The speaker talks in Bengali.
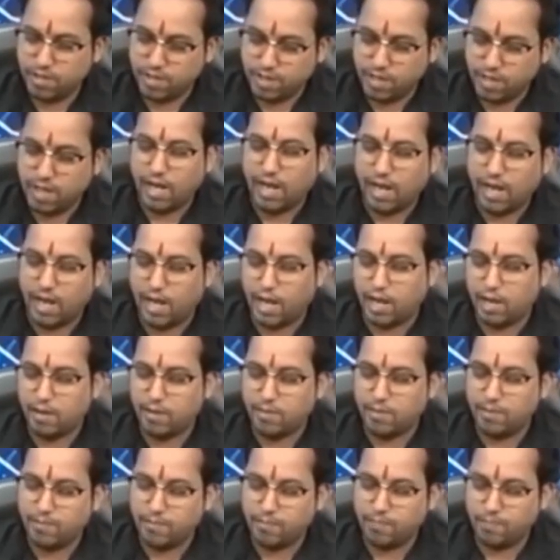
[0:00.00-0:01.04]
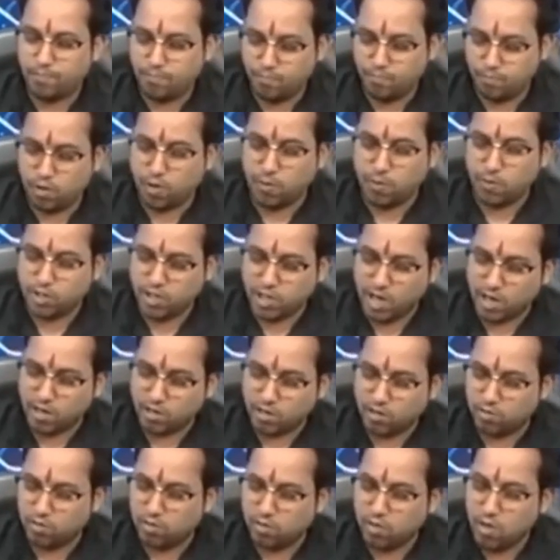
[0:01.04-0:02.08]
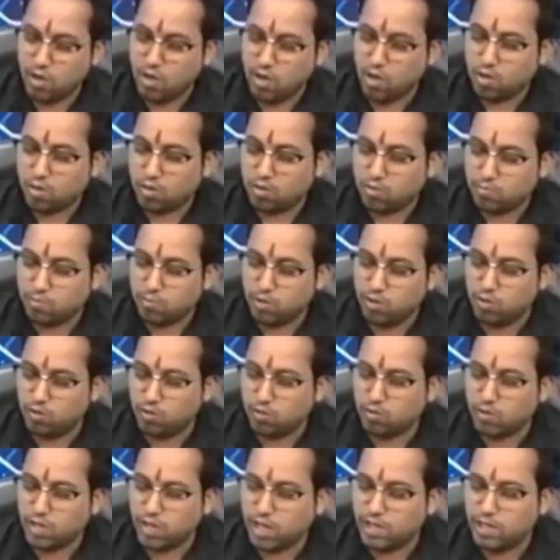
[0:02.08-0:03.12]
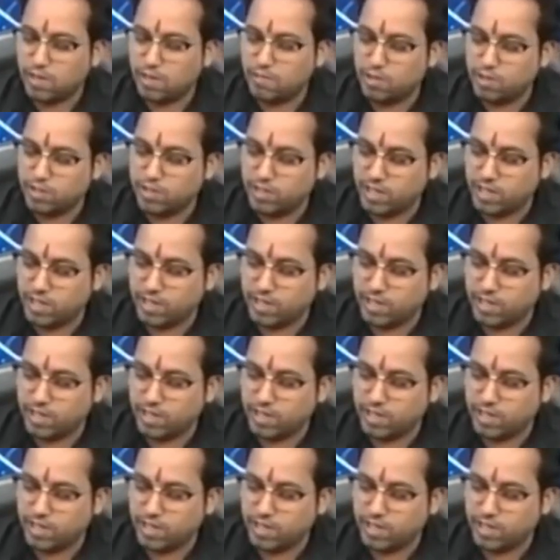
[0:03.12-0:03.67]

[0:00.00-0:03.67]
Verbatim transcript: হ্যাঁ নমস্কার বলুন কোথা থেকে বলছেন